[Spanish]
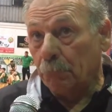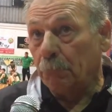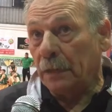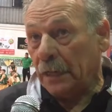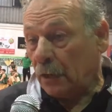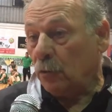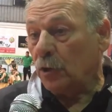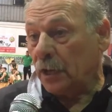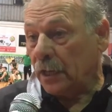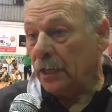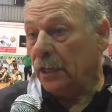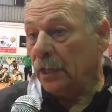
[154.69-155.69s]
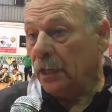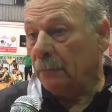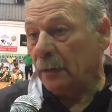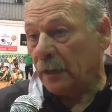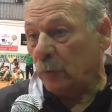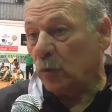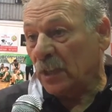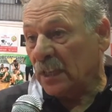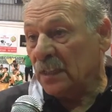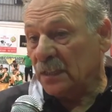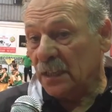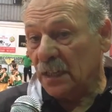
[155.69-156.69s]
para corregir, para
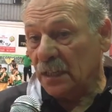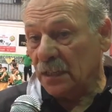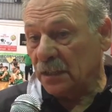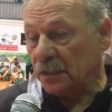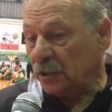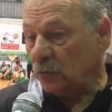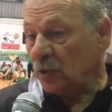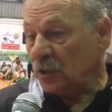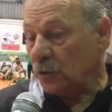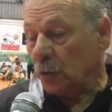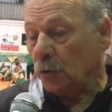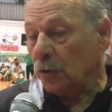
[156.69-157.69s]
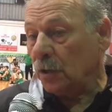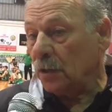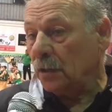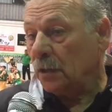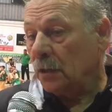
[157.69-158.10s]
potenciar eh, situaciones.